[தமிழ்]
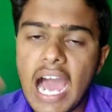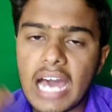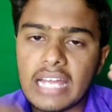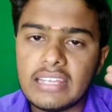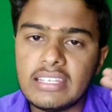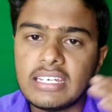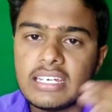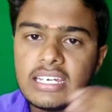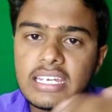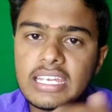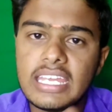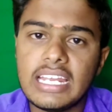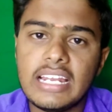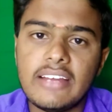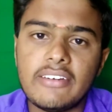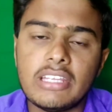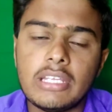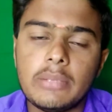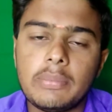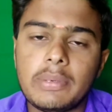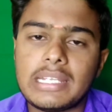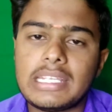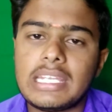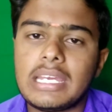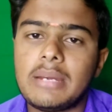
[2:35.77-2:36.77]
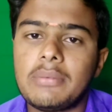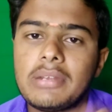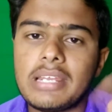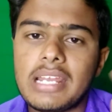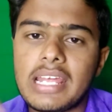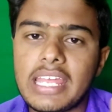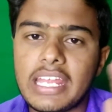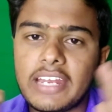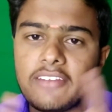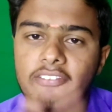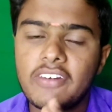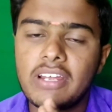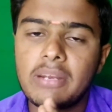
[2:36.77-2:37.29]
அதுக்கு கீழே வந்து பாத்தீங்க
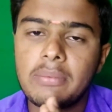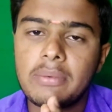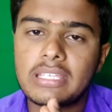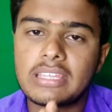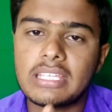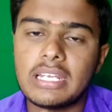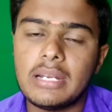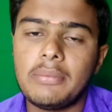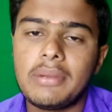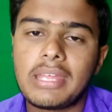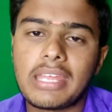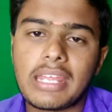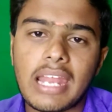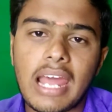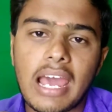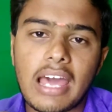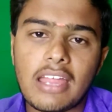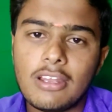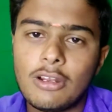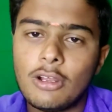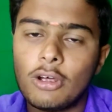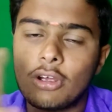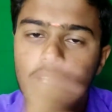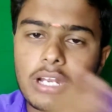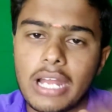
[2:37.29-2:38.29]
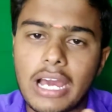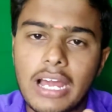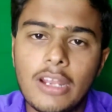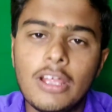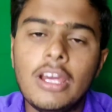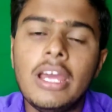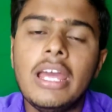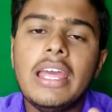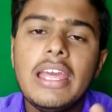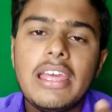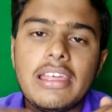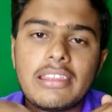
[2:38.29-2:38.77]
அப்படின்னா இன்ஃபர்மேஷன் அப்படிங்கிற அதுல ஒரு நாலு